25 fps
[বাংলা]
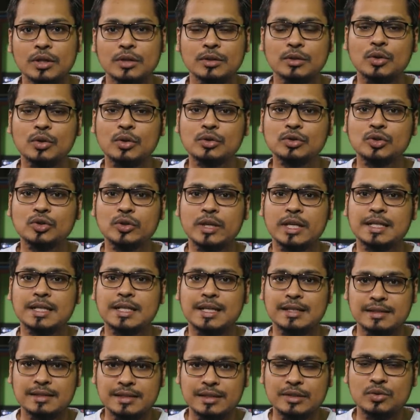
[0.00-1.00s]
লোকজন এই
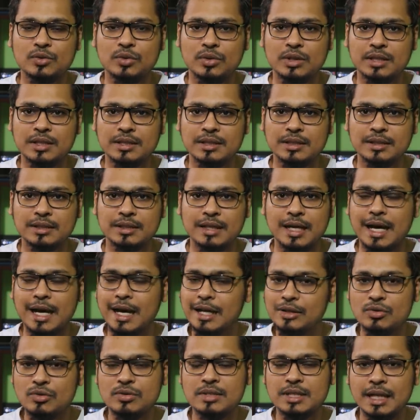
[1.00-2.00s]
কাজটি করতেছেন
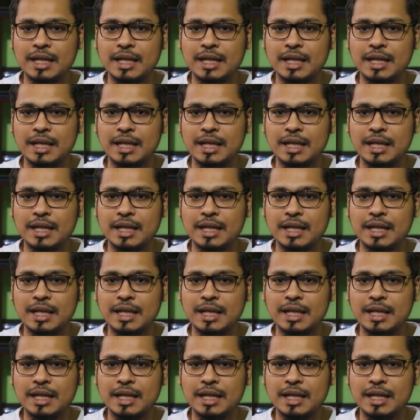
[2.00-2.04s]
আদৌ